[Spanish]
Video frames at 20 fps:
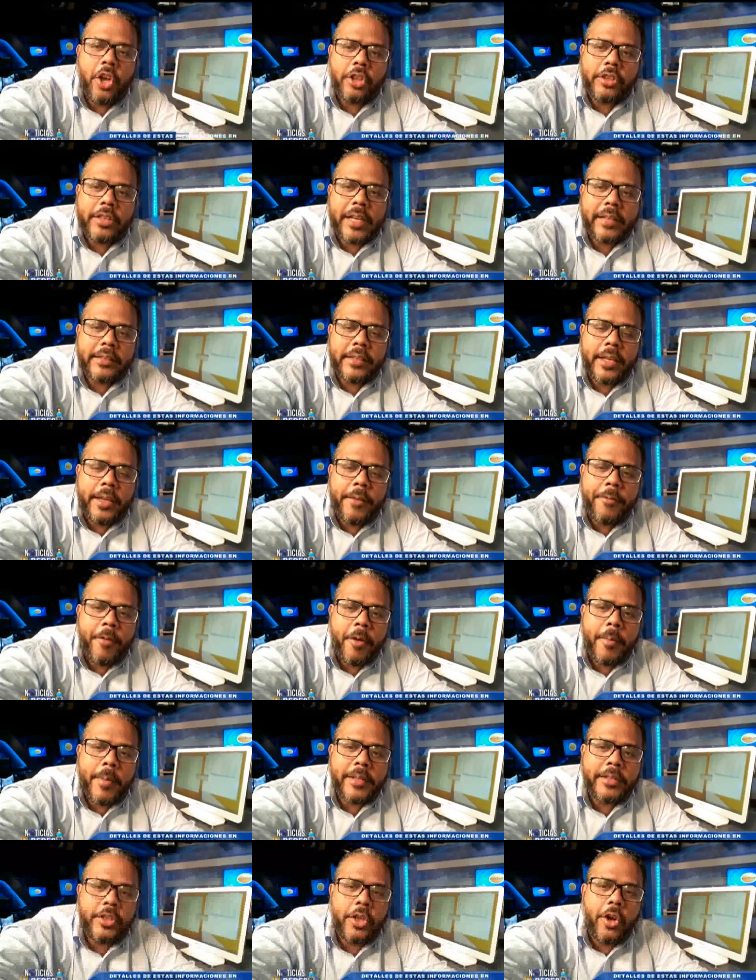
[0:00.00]
otras
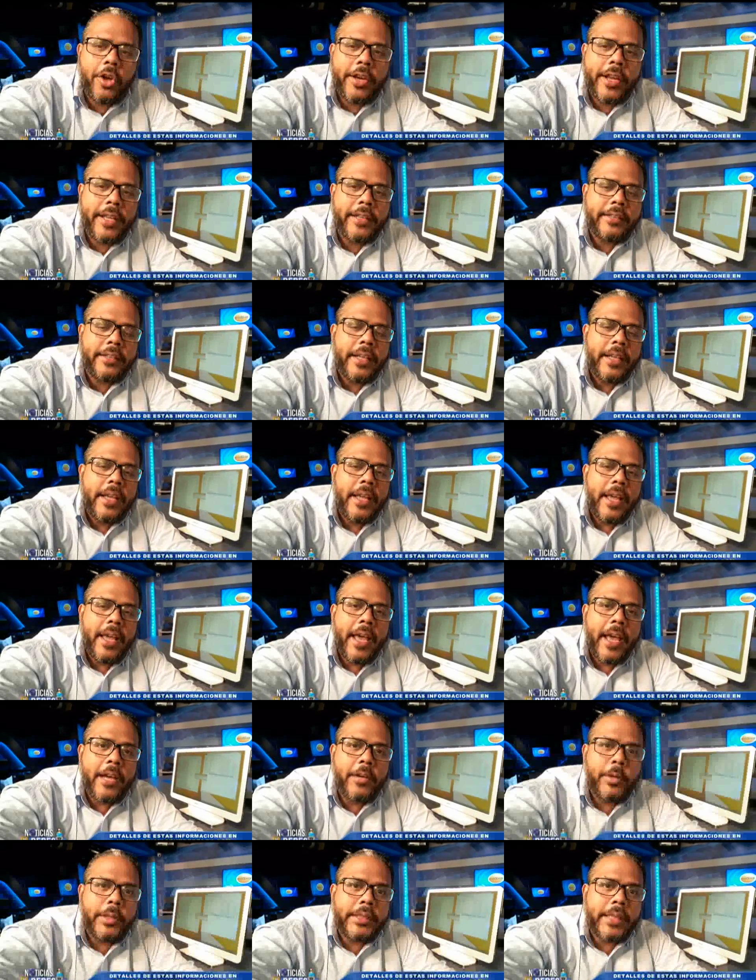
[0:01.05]
informaciones
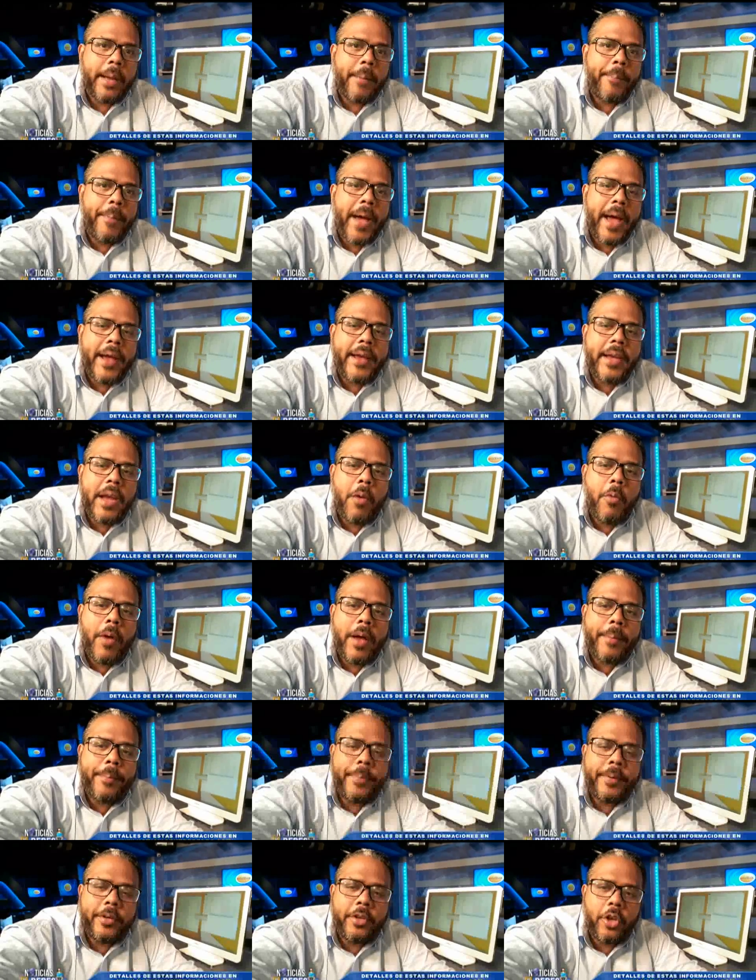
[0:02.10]
en nuestra página
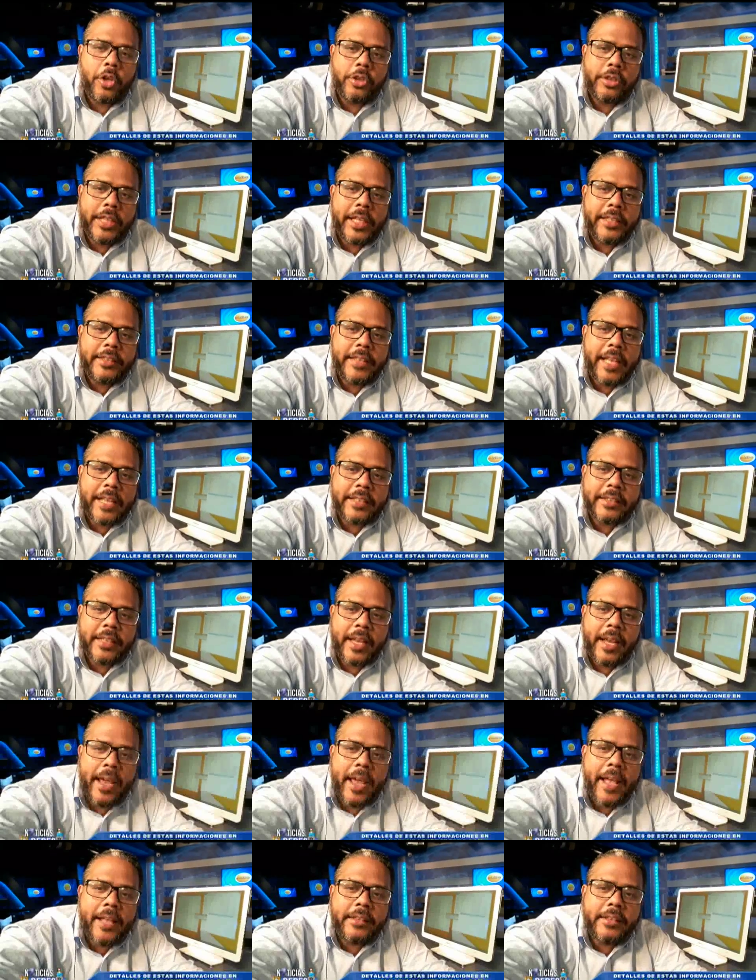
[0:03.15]
web
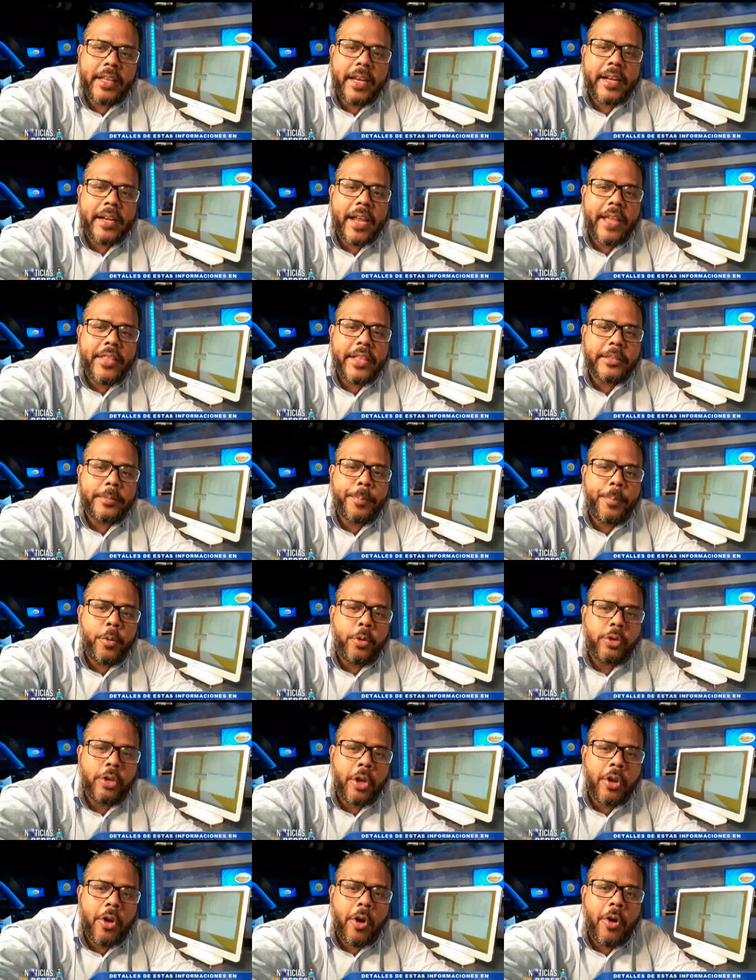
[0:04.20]

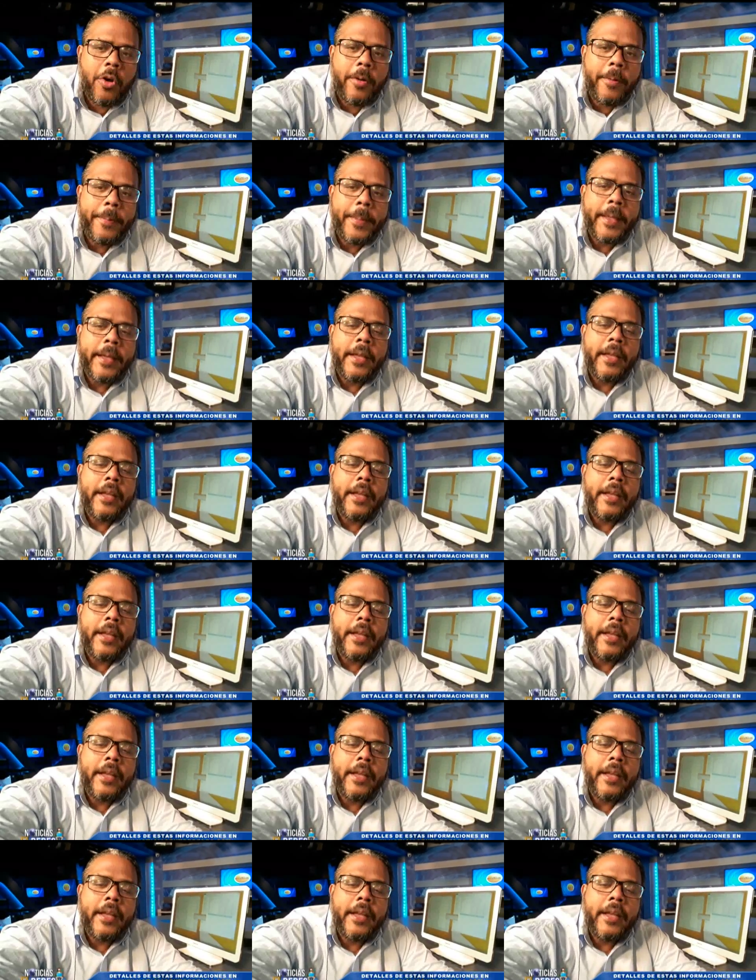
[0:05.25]
noticiasentreredes.com